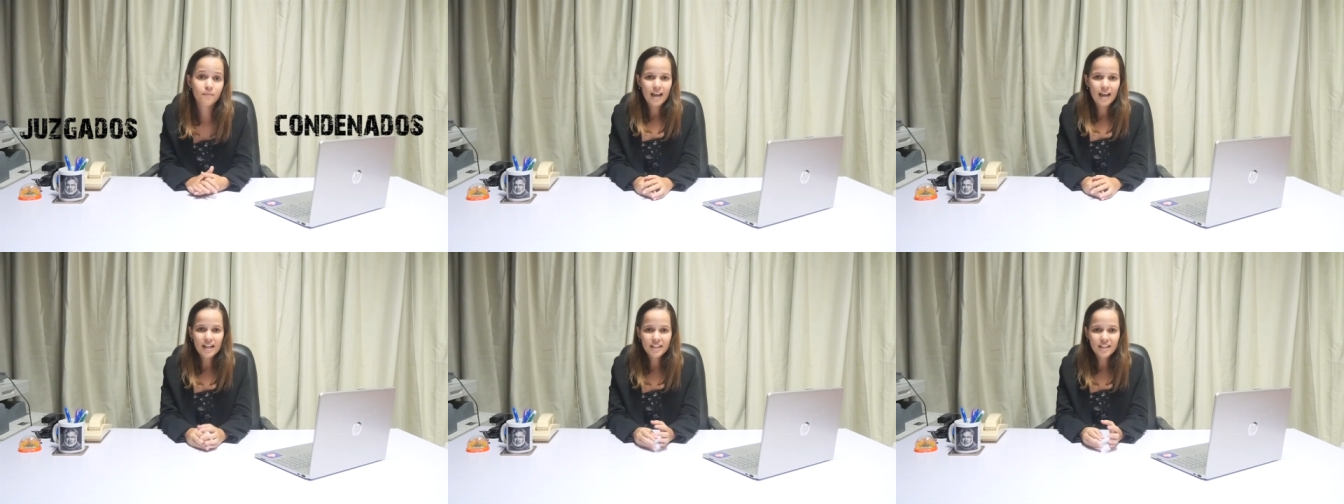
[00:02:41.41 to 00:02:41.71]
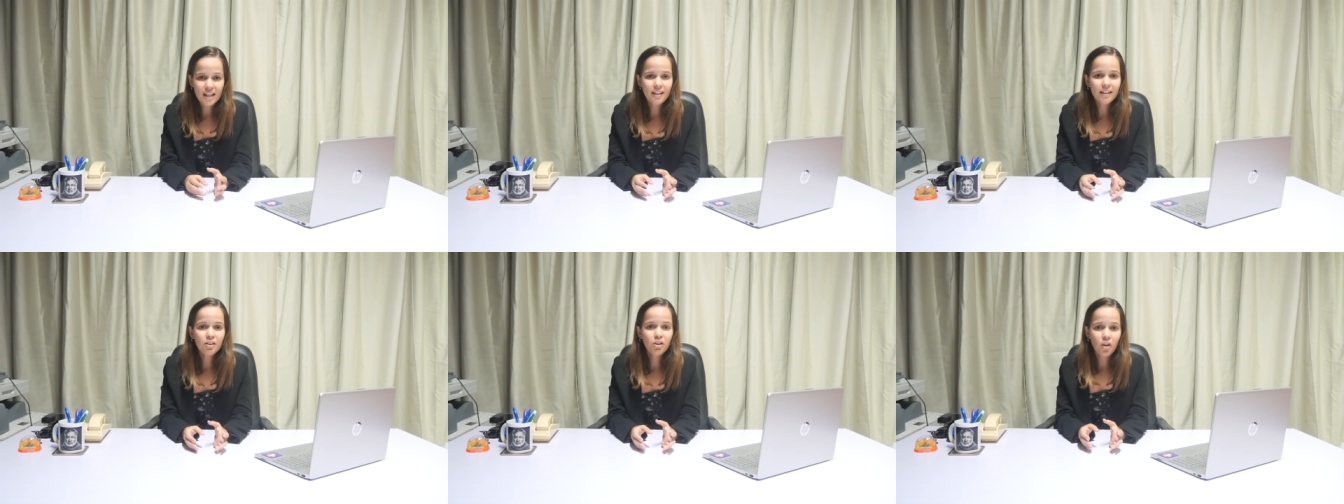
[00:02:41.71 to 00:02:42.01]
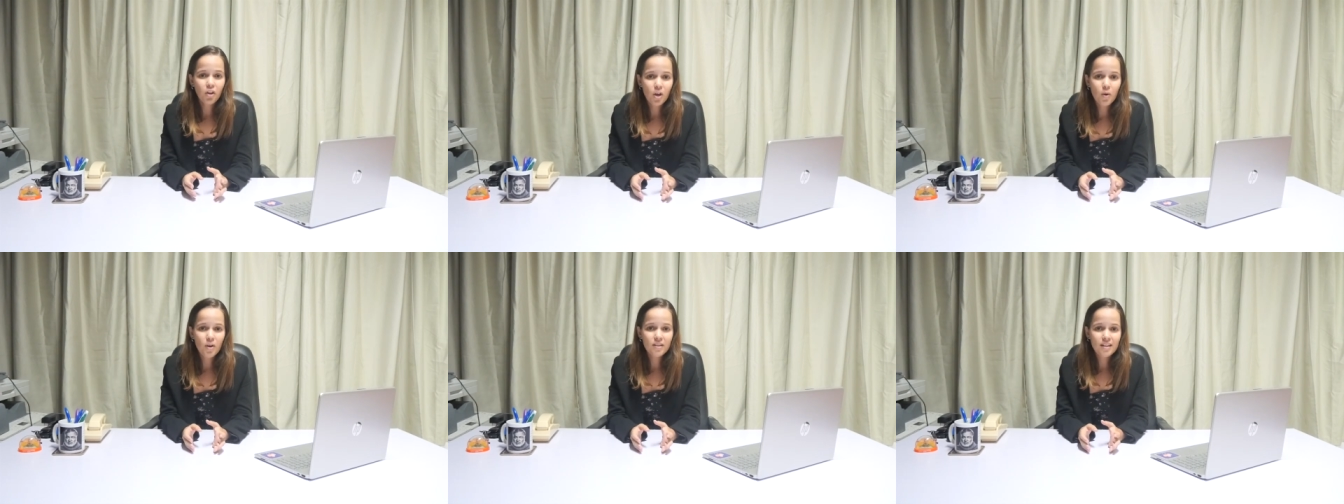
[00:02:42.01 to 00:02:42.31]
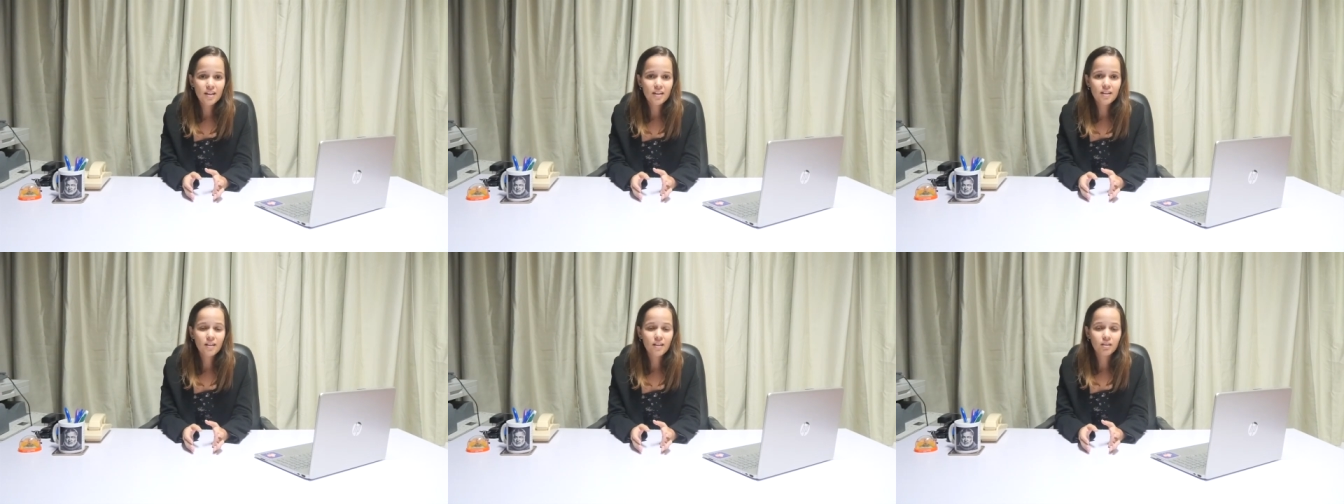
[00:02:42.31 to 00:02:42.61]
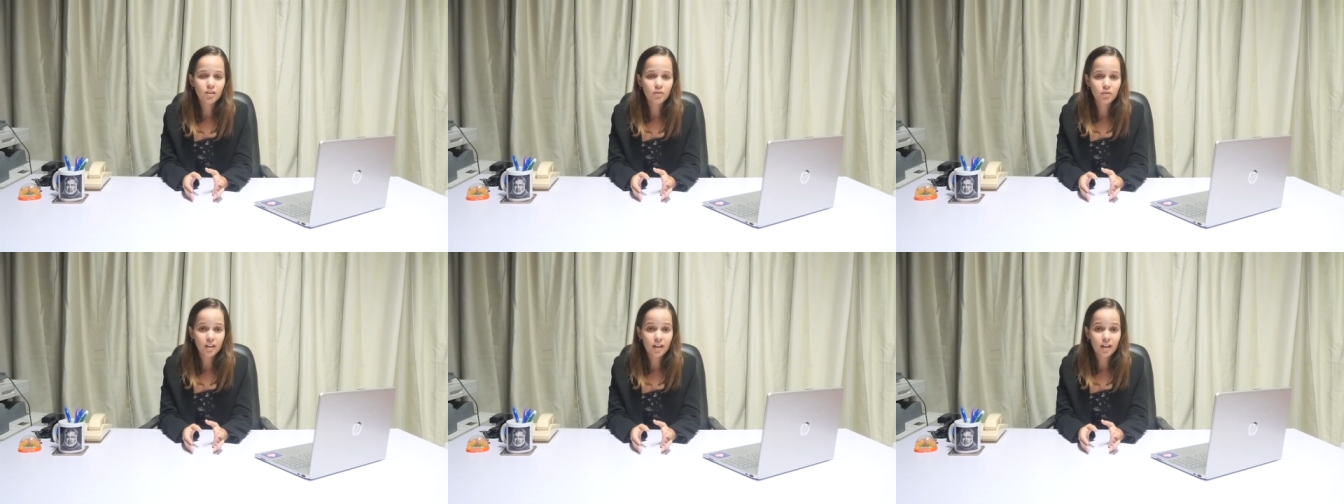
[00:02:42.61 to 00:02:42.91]
El delito debe ser
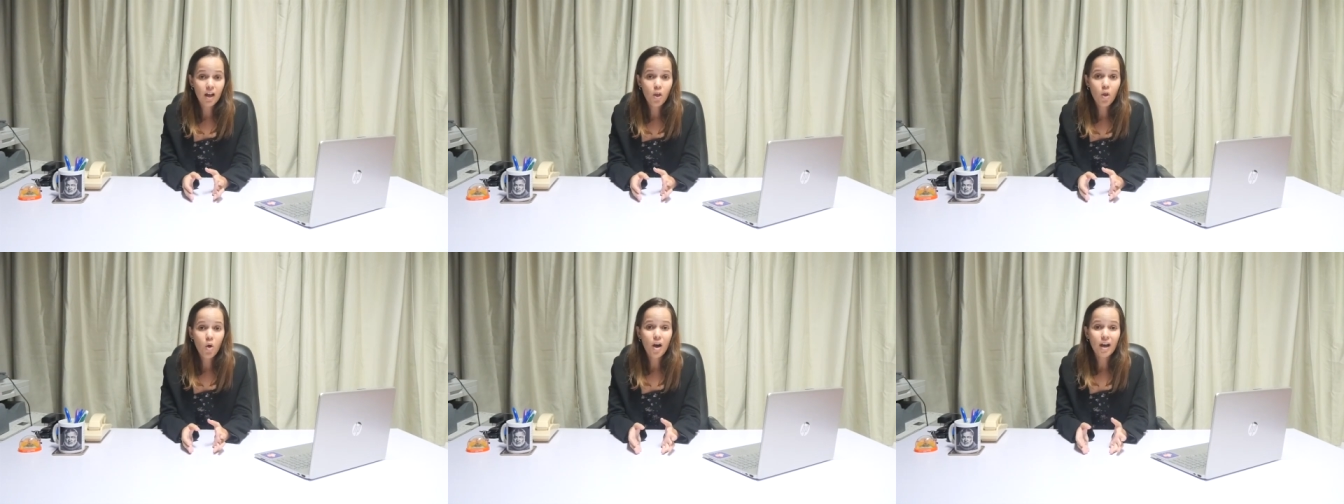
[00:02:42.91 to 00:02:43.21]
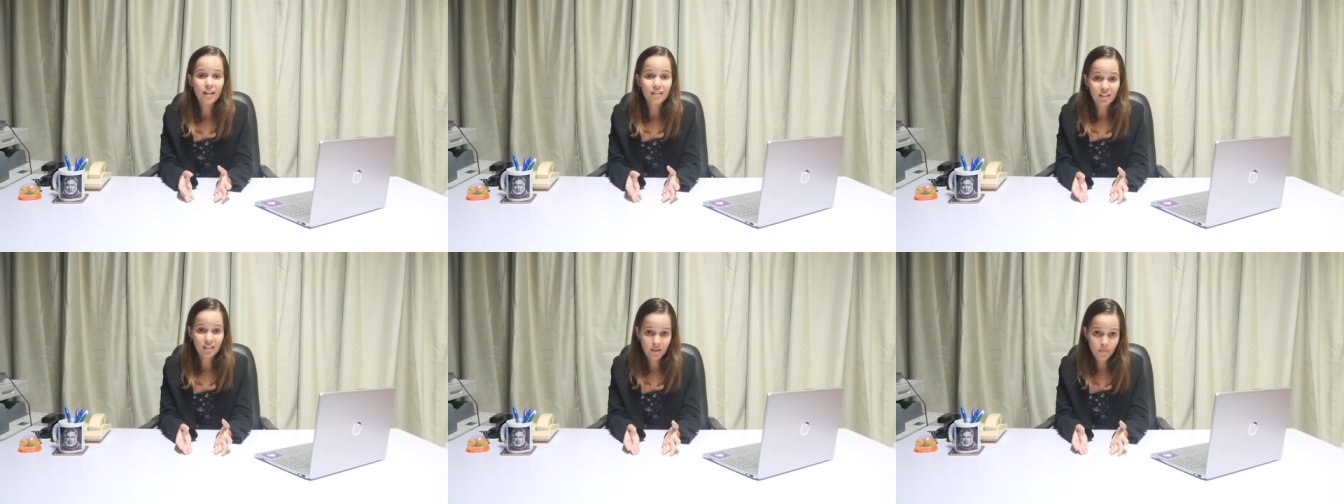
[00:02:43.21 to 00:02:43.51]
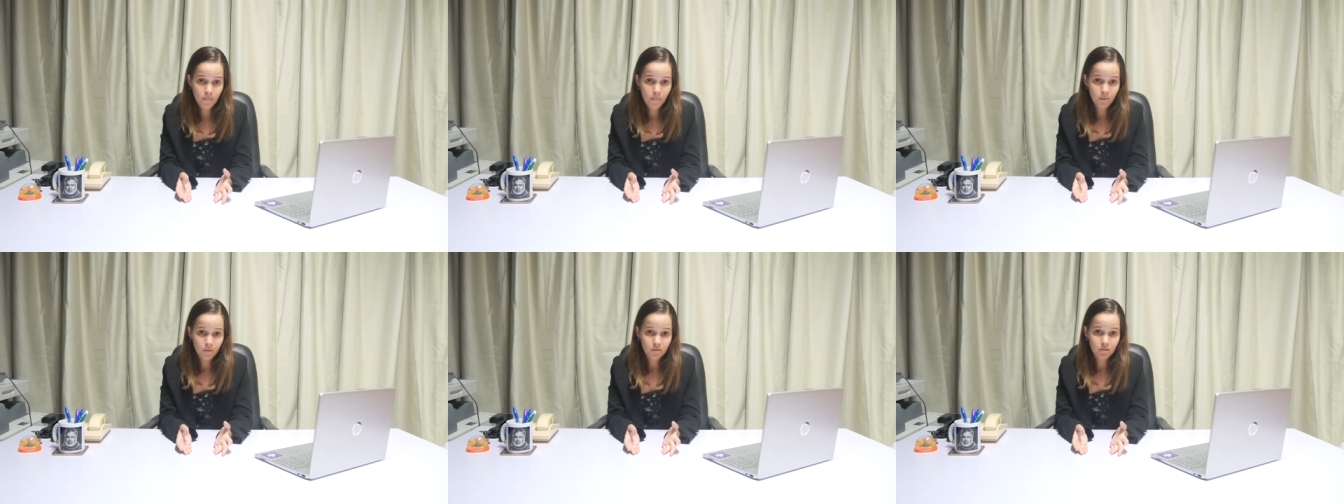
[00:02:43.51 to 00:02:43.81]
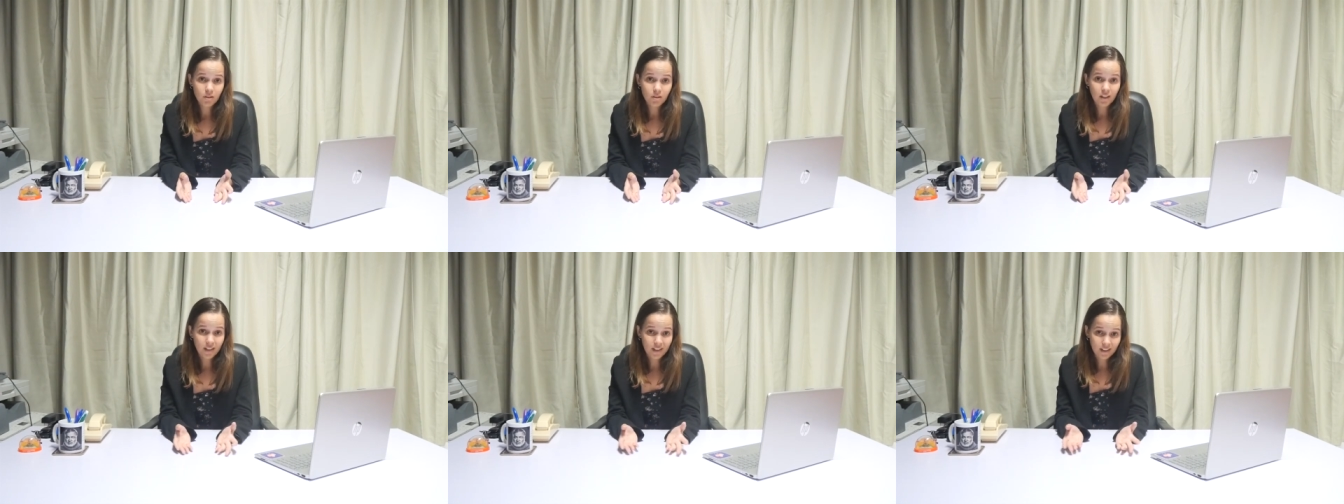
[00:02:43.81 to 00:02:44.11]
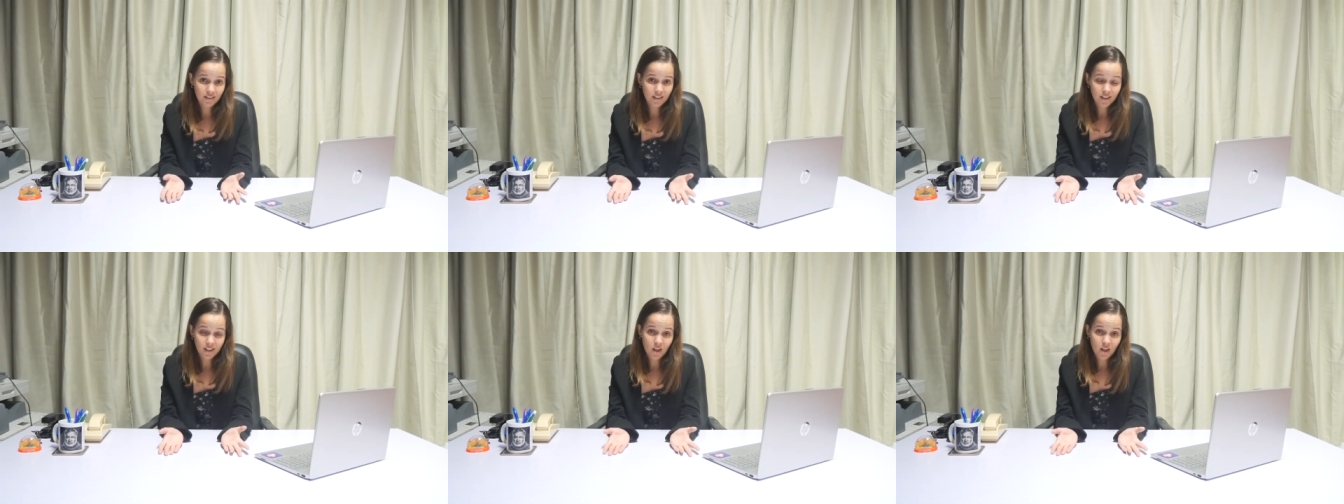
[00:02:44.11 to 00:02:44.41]
identificado a tiempo y
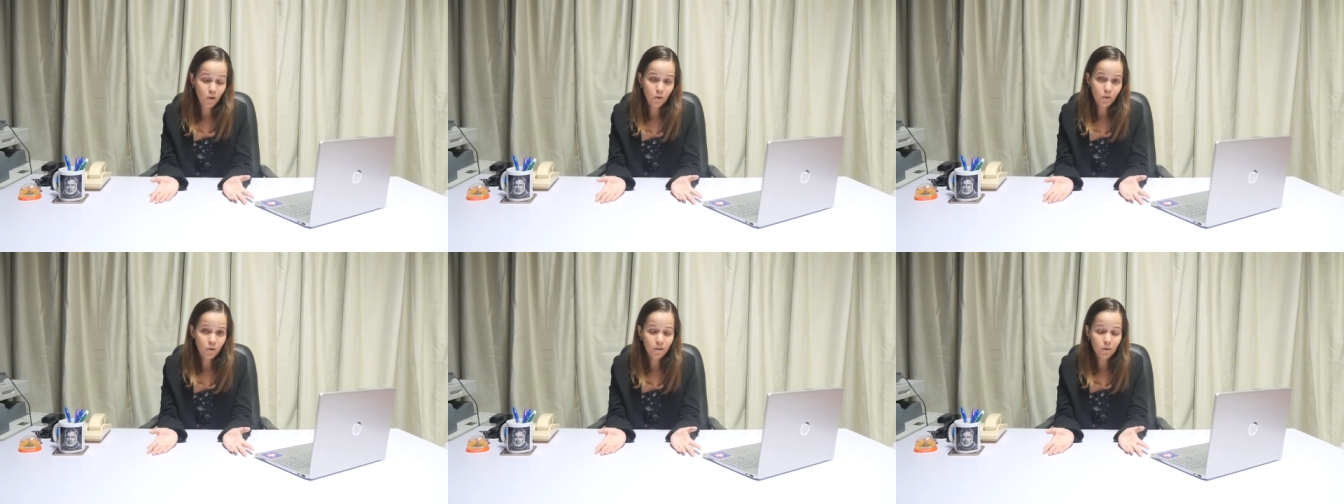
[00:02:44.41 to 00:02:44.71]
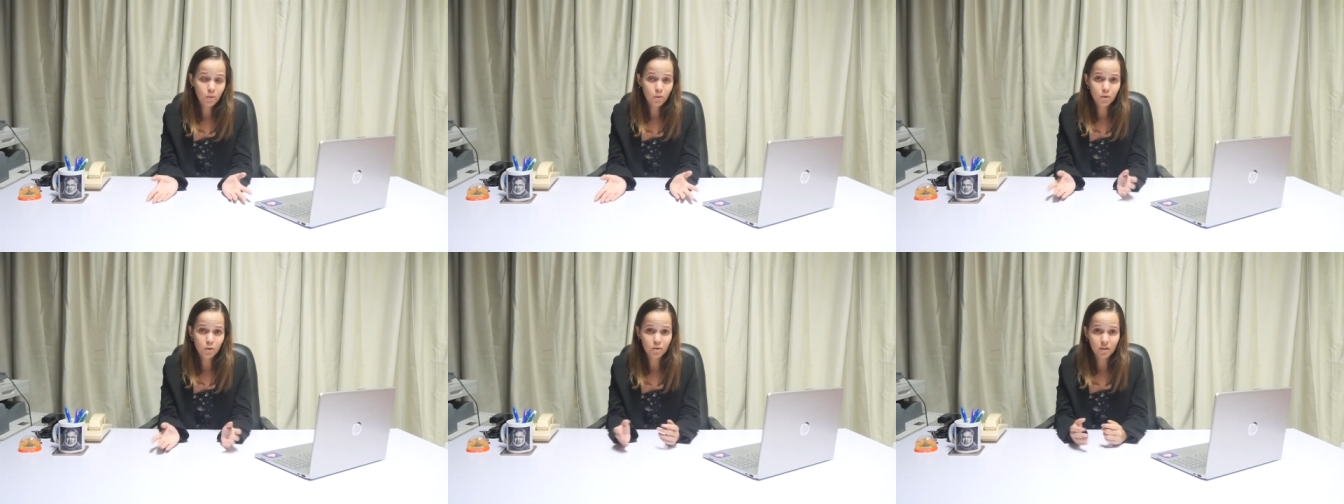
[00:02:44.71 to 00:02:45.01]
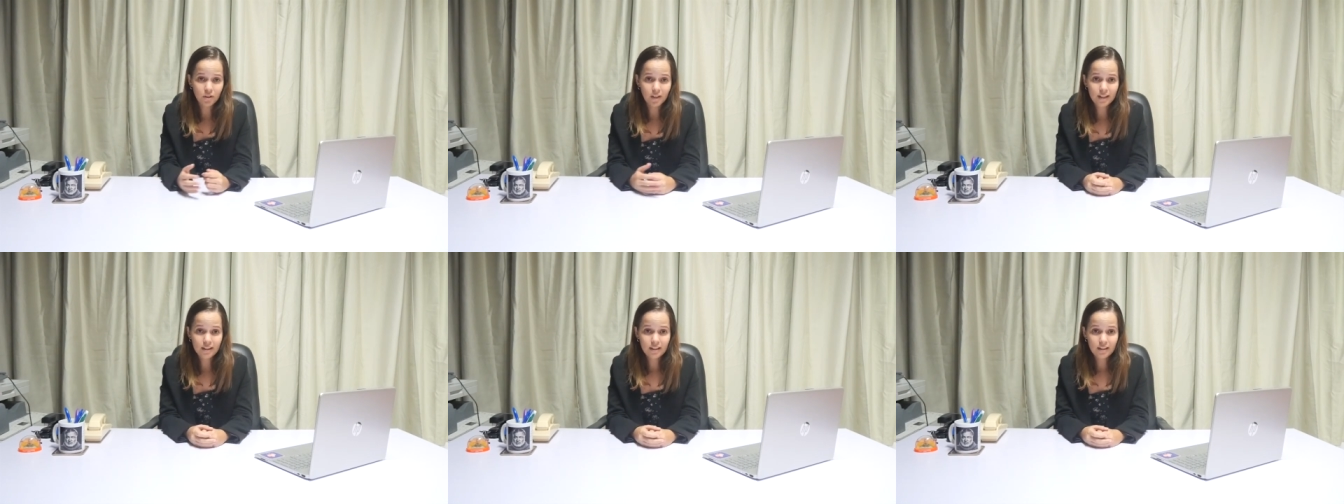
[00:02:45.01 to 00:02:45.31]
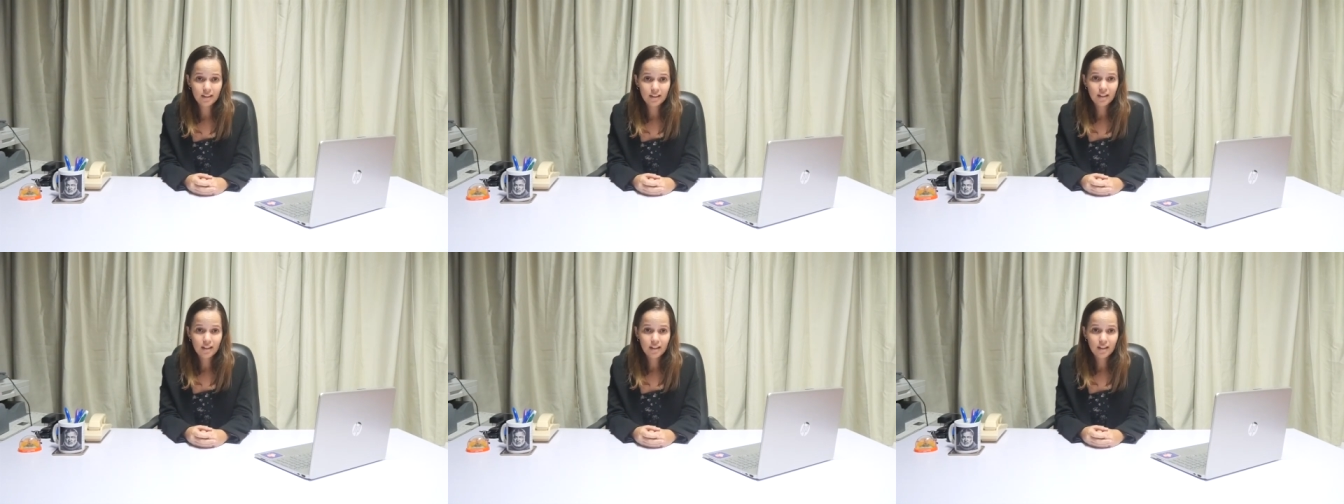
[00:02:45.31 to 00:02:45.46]
castigado con rigurosidad.